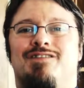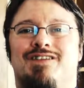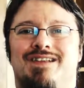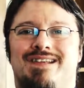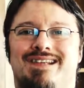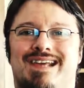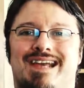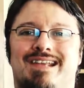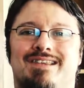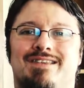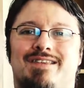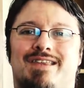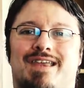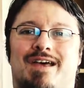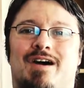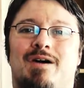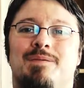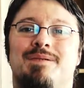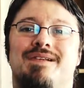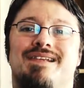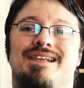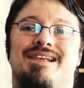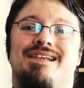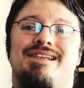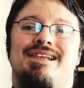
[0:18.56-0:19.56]
von Zeit und Raum.
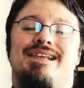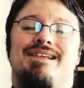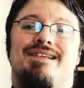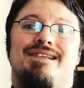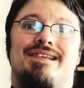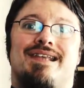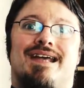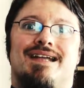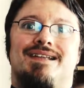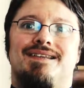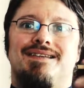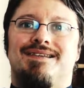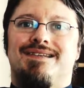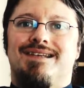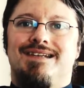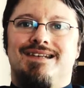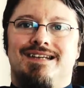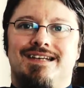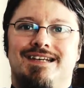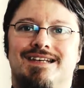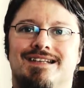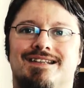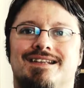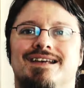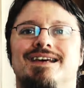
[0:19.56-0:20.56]
Das heißt, es
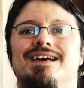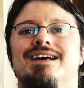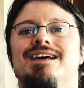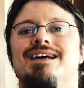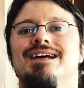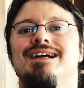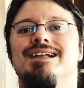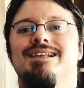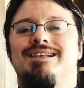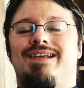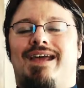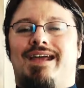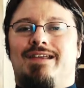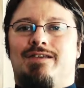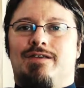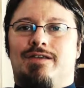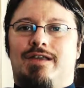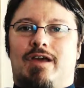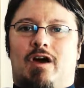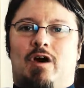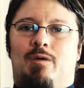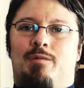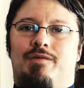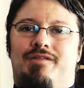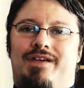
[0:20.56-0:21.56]
transzendiert Zeit und
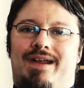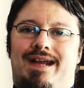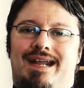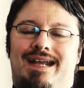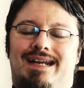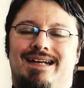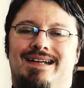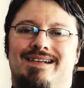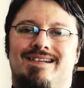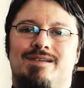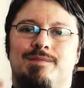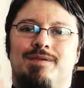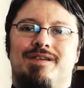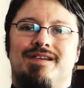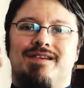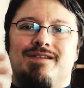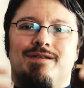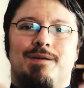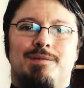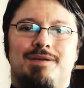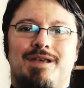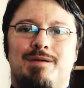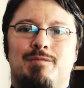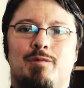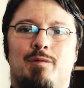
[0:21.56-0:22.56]
Raum ein wenig. Deshalb ist es
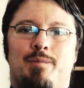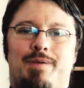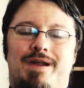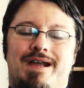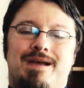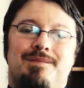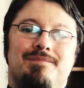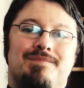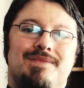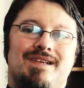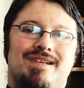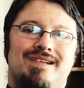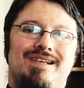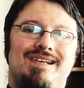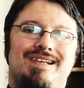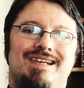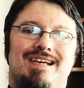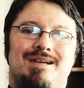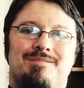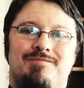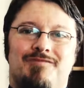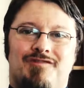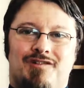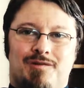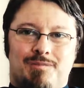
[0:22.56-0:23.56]
überhaupt kein Problem, dass ich
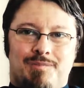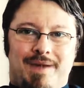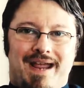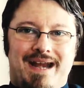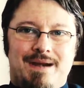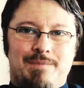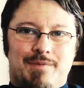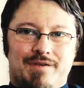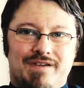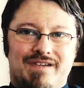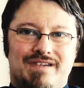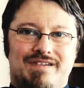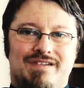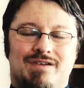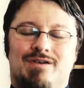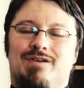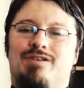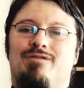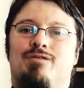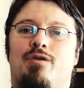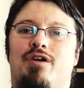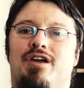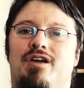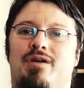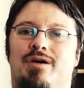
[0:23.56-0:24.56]
eben von meiner
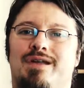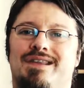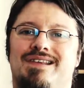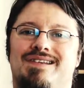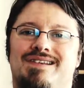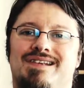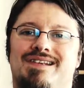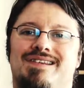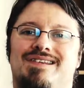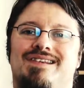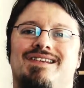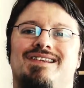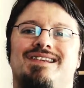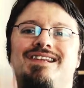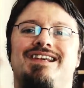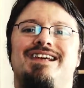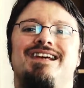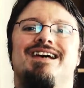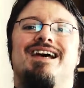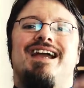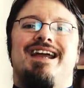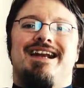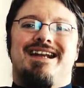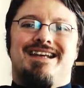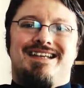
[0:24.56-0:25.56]
Position, wo ich heute sitze,
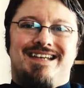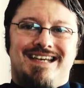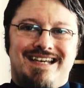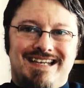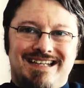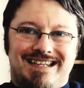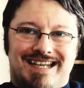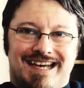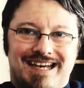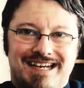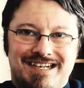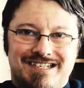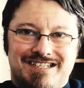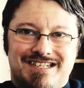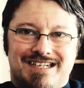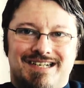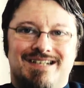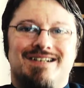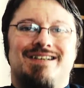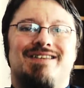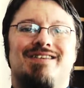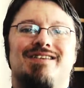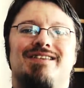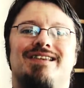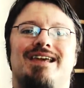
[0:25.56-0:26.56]
dir Energie dahin
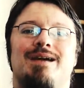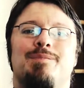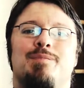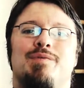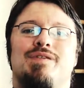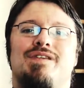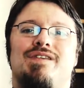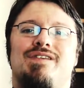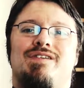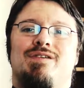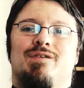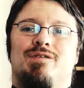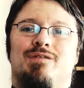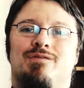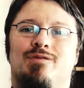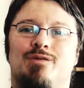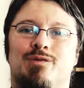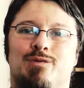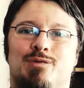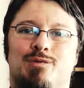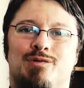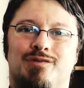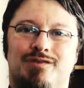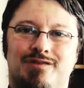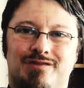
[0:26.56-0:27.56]
schicke zu der Position, wo
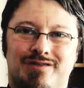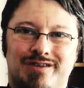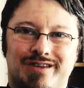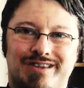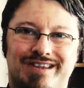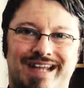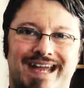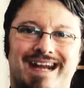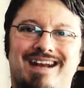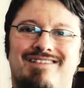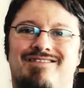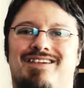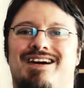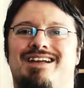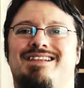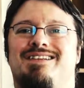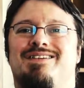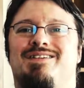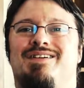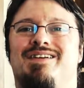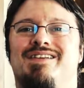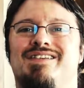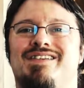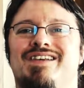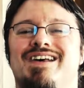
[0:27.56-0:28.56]
du von deiner Warte
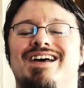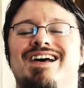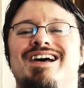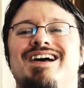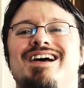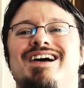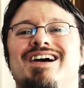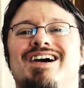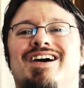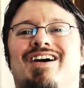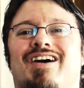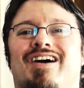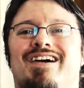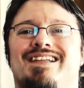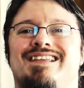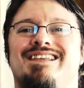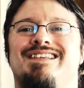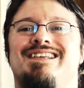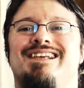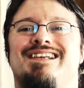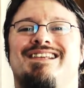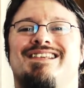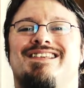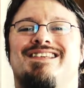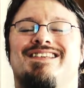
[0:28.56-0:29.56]
aus heute
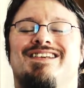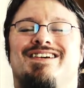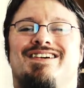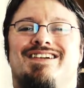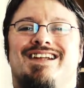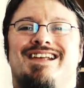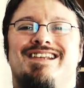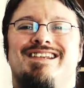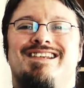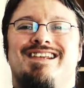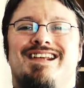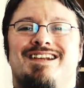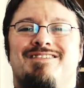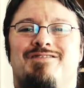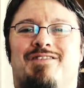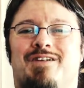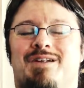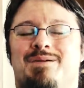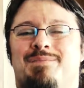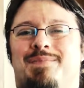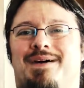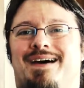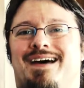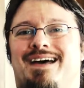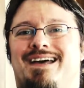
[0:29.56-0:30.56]
sitzt. So, das ist eine
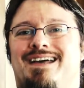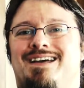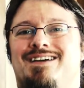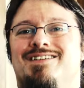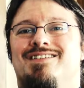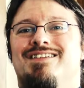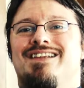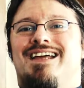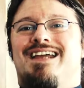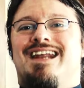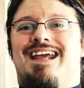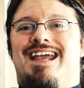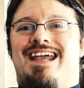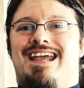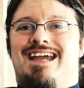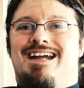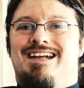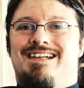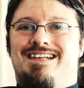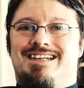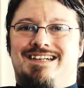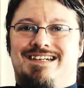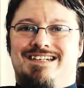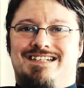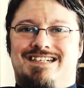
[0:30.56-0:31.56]
wunderbare und eine
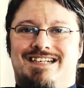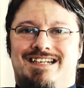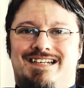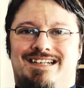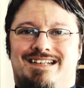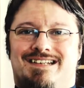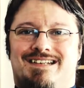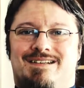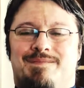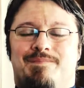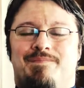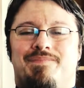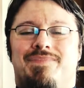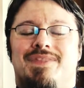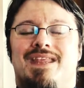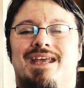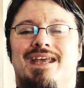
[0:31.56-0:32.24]
herrliche Geschichte.